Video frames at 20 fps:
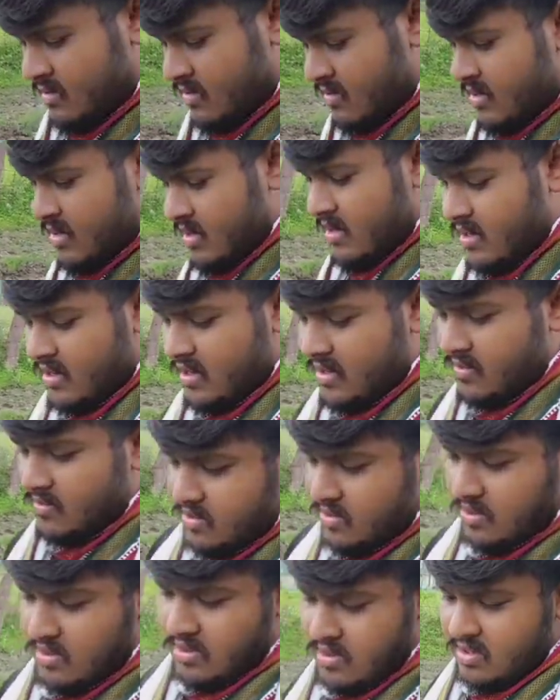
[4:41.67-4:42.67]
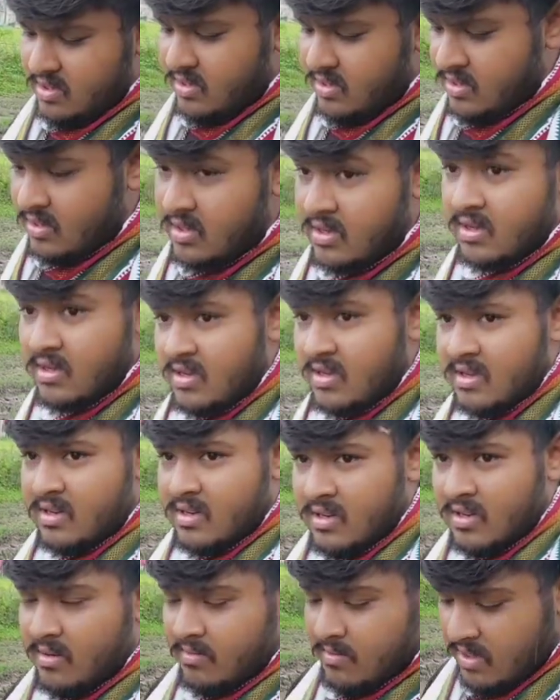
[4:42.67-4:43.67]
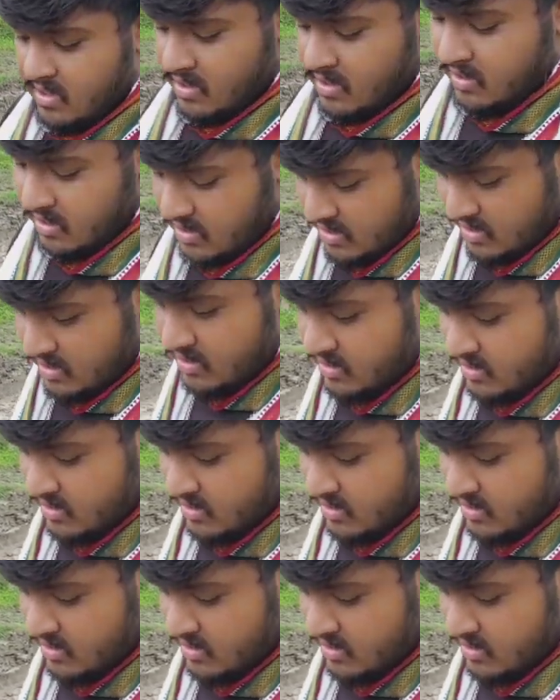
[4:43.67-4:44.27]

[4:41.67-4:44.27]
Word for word: आ गया वो तो नहीं मान रहा